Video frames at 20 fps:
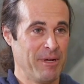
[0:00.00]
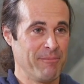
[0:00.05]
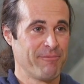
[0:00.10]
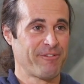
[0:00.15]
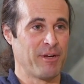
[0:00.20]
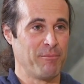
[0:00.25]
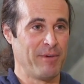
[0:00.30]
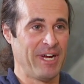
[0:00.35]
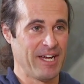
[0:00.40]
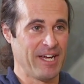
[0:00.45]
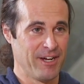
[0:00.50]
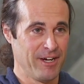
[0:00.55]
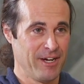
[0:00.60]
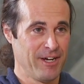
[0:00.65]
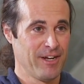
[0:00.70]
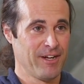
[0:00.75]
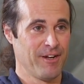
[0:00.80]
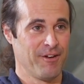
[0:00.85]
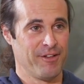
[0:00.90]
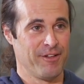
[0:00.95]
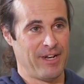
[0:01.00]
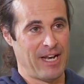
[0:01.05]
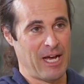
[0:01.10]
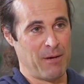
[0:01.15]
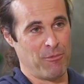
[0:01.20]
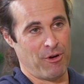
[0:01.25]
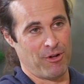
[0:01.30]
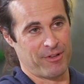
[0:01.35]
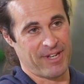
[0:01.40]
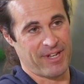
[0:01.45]
Memphremagog. On a la
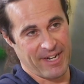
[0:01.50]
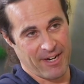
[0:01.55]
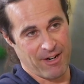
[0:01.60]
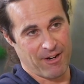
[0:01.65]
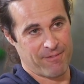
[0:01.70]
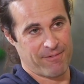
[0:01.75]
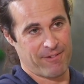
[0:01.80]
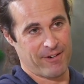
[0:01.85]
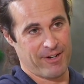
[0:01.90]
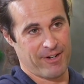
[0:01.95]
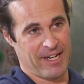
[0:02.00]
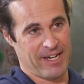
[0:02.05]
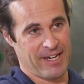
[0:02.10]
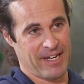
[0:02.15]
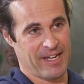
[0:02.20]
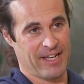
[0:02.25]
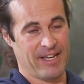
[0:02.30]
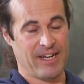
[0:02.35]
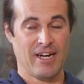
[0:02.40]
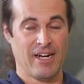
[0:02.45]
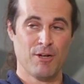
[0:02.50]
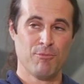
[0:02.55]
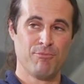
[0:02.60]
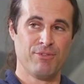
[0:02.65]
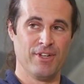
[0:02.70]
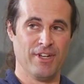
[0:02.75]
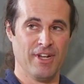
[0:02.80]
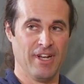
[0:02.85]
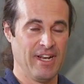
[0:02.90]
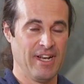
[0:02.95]
montagne Orford en arrière,
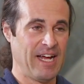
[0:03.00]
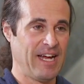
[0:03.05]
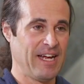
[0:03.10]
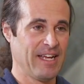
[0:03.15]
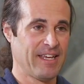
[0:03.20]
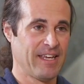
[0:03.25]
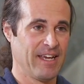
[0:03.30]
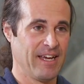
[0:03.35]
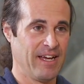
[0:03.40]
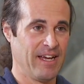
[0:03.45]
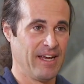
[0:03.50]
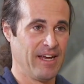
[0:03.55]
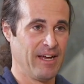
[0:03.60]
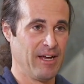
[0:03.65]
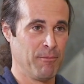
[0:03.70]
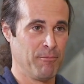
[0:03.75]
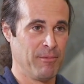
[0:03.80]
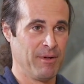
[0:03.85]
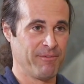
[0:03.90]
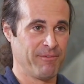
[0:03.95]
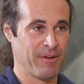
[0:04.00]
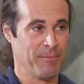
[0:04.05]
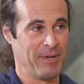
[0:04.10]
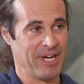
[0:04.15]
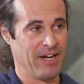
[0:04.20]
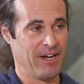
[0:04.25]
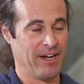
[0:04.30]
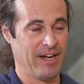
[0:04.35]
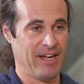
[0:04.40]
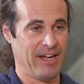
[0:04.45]
puis le lac euh,
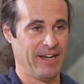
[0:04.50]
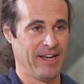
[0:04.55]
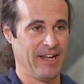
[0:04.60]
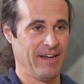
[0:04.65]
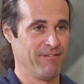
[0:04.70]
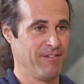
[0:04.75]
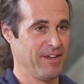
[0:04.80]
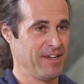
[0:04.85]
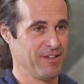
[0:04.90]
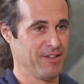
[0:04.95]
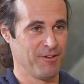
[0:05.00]
Memphremagog en avant.